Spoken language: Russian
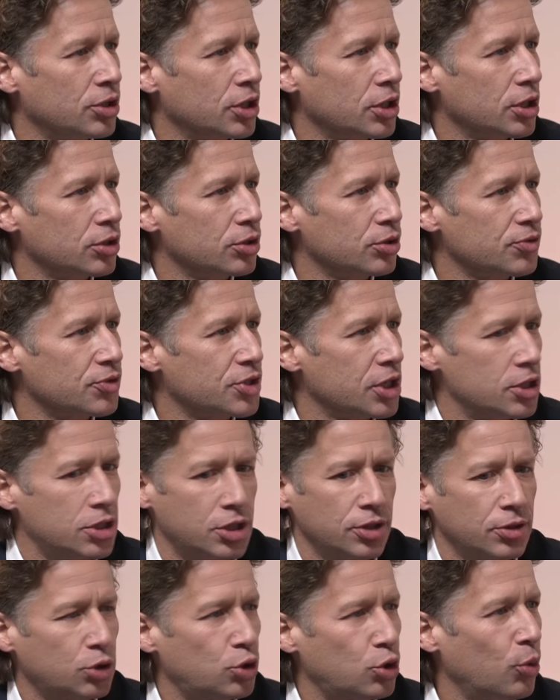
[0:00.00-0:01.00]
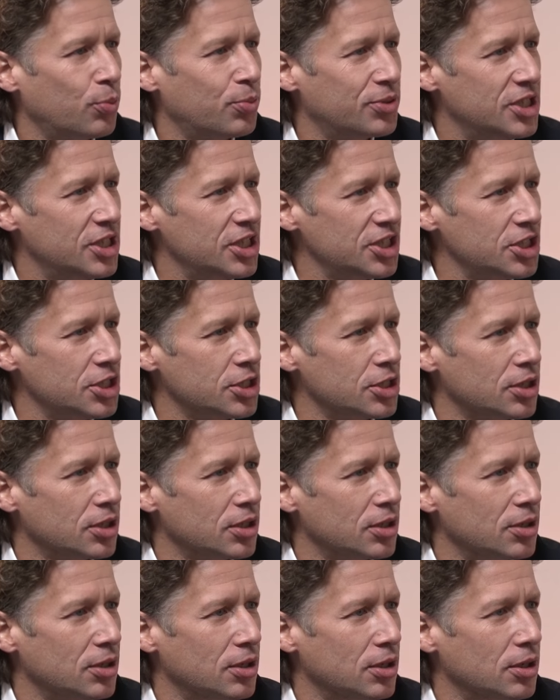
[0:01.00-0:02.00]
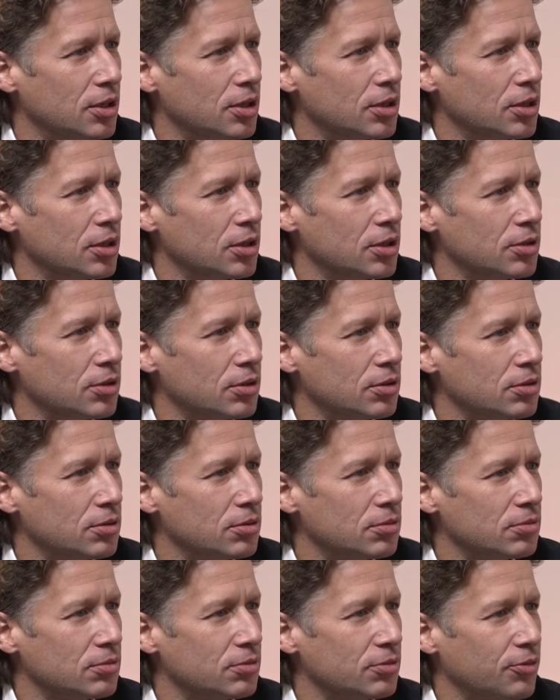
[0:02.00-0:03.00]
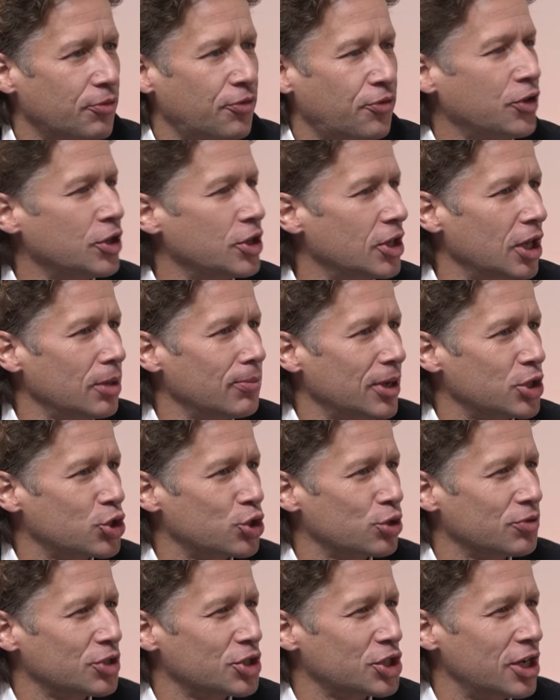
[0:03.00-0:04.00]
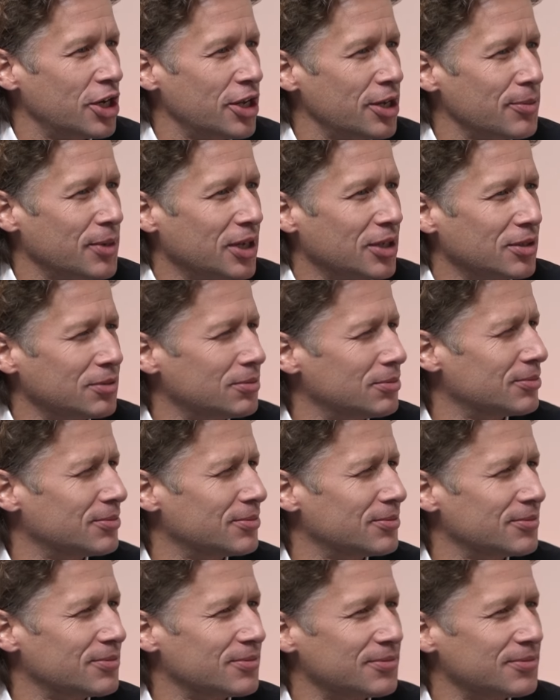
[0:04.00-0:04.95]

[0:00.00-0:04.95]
она готова зайти? Топ-10? Я еще один момент добавлю. шлема. Если